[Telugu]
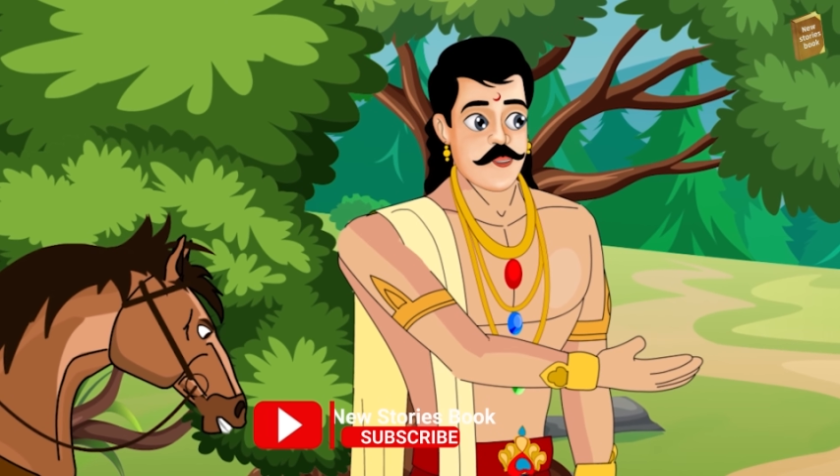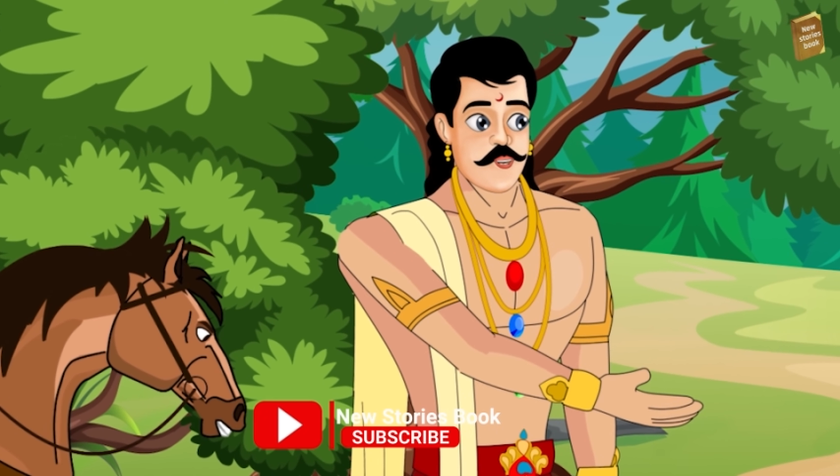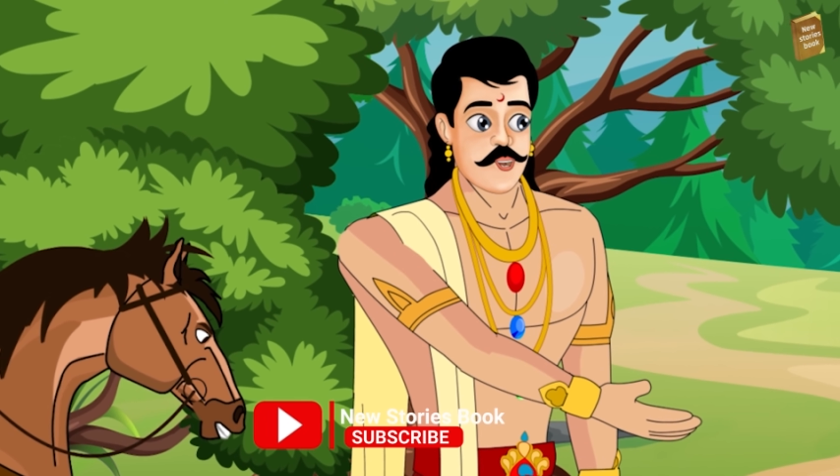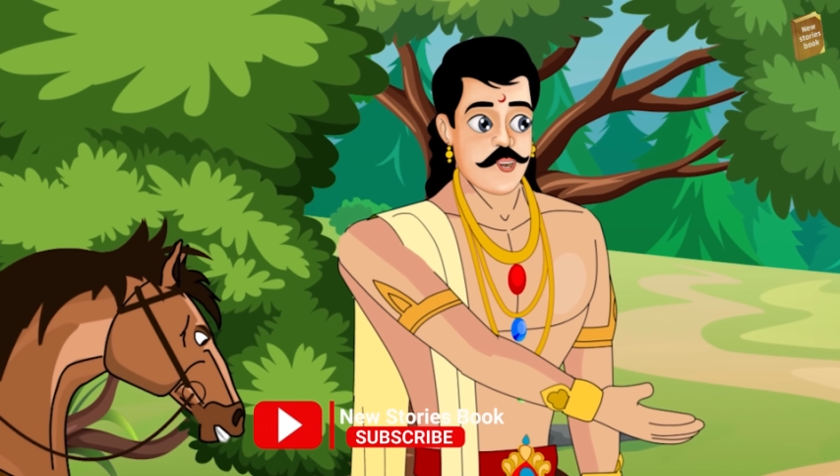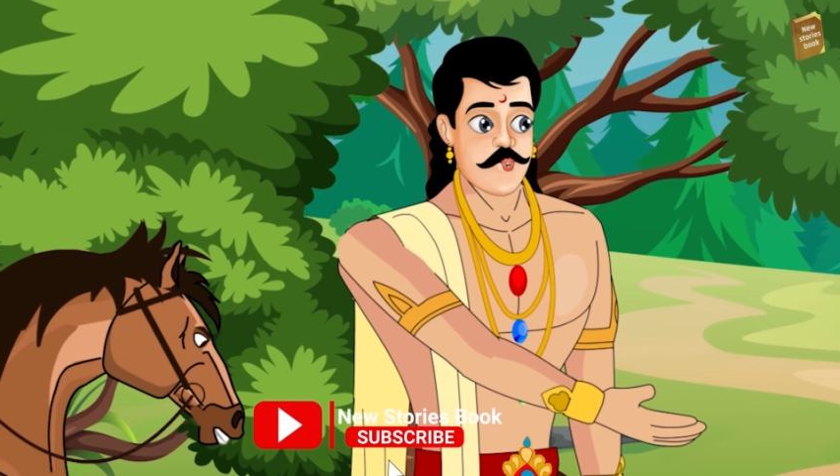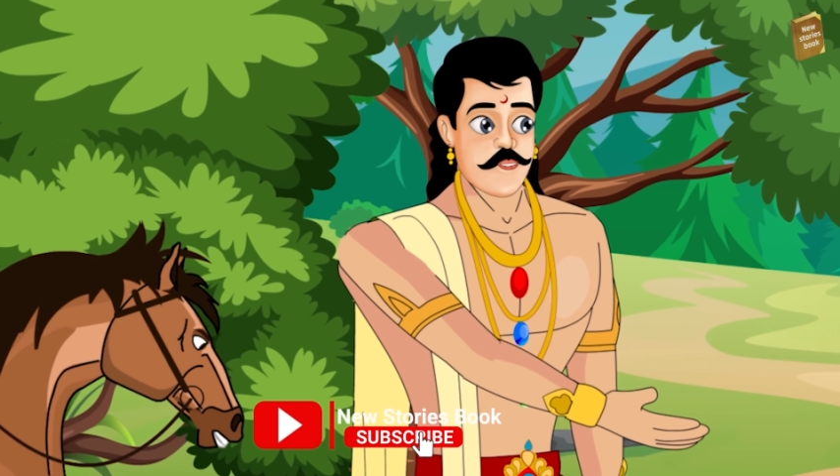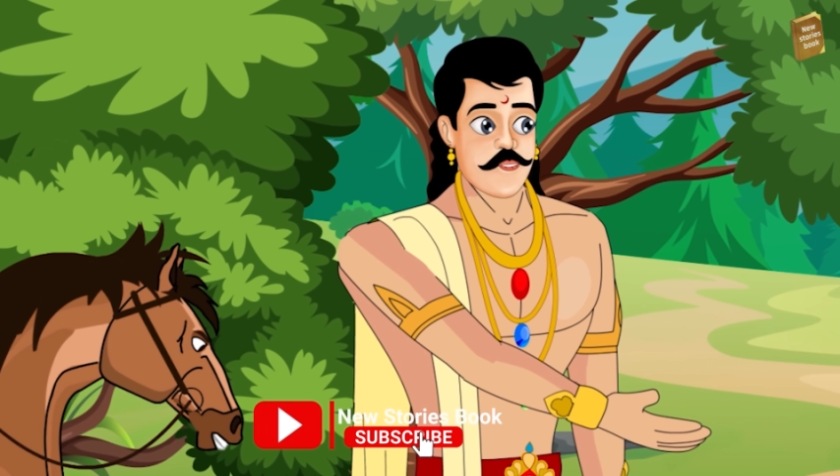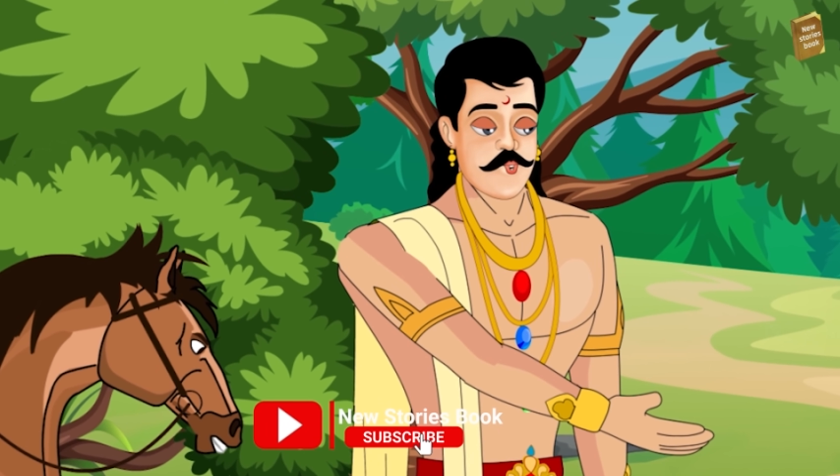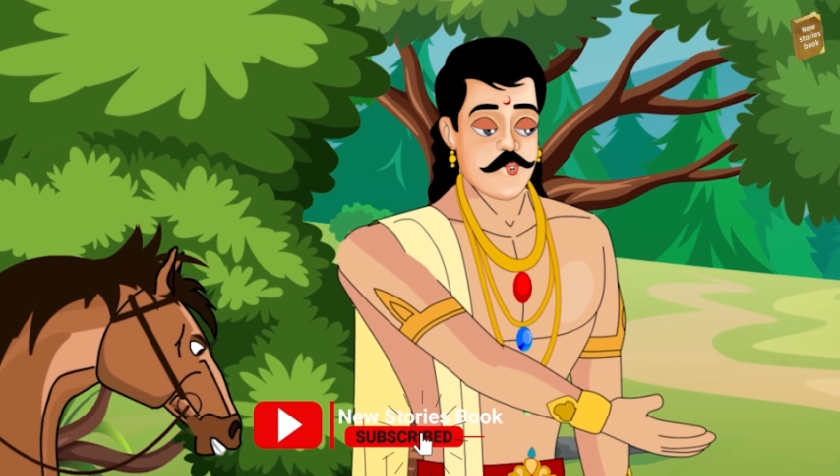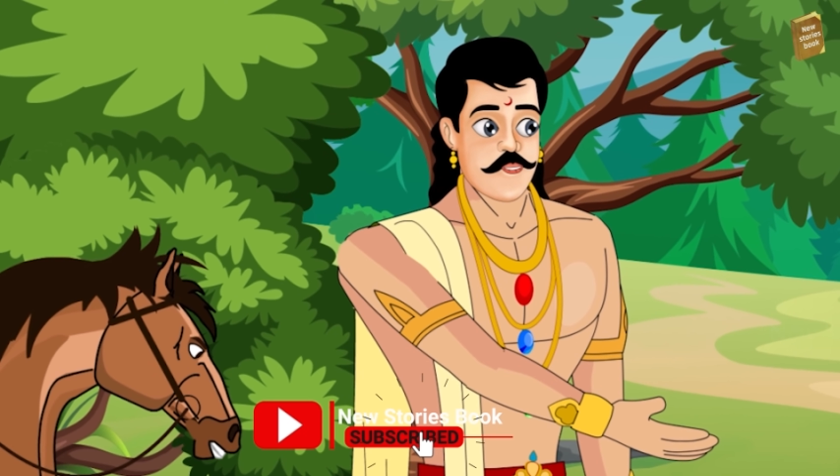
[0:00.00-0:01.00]
తానే
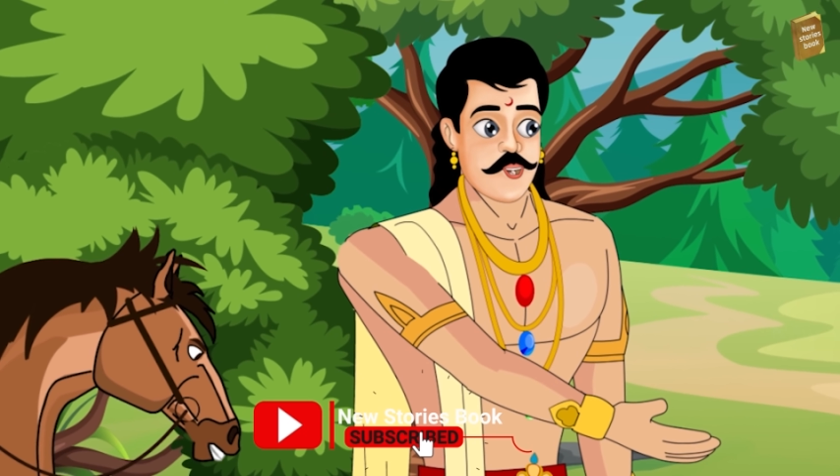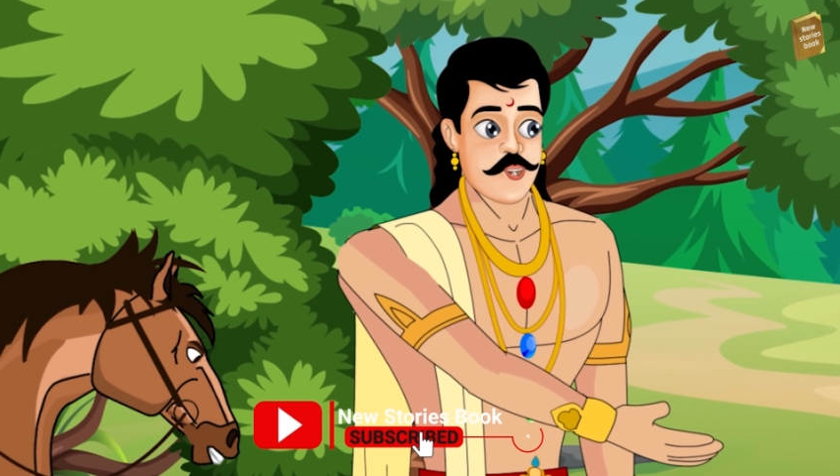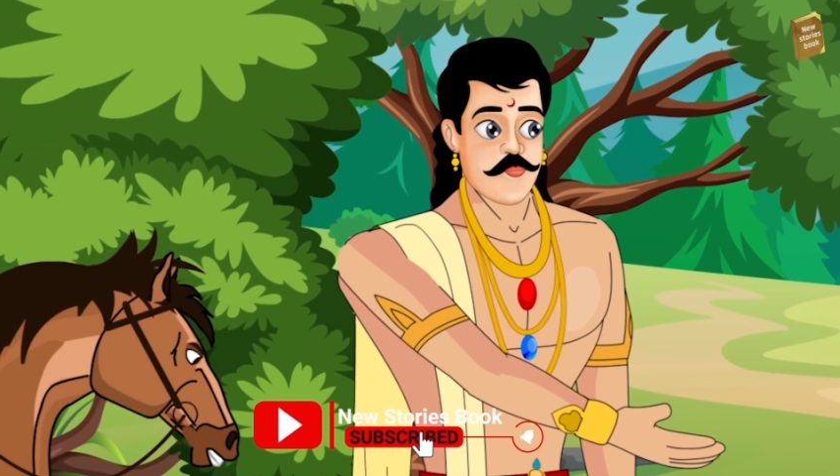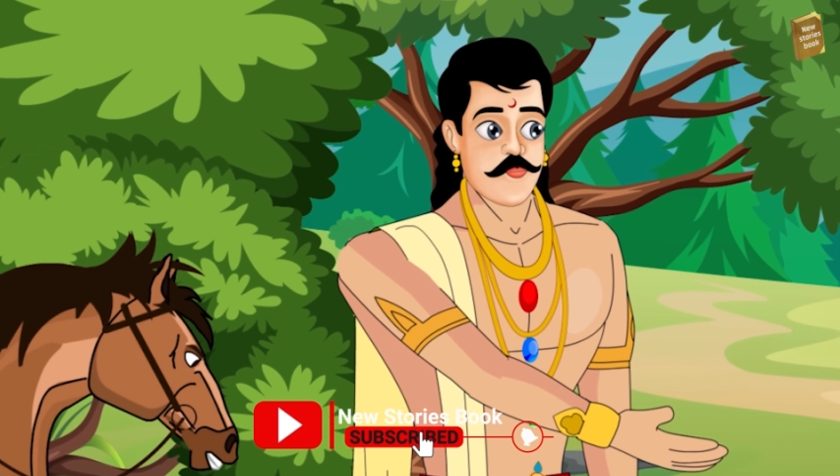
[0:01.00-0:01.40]
స్వంతంగా